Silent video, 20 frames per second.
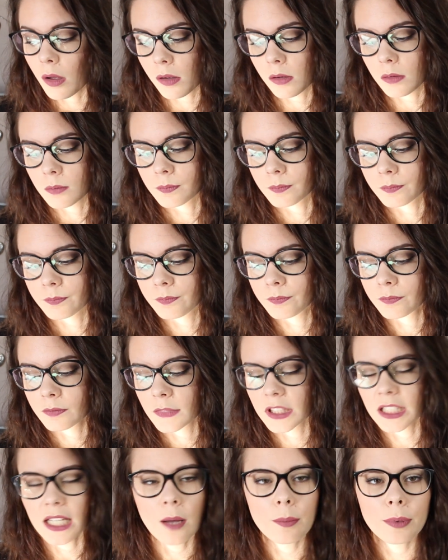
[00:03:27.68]
Euh,
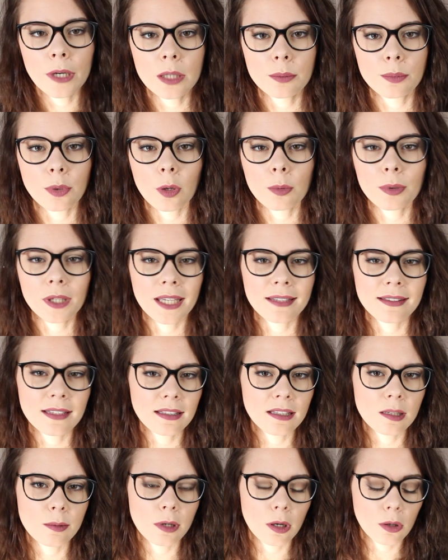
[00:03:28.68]
il a pas une
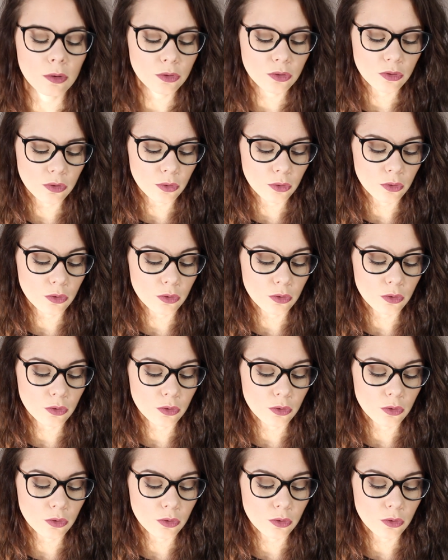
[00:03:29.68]
propriété démêlante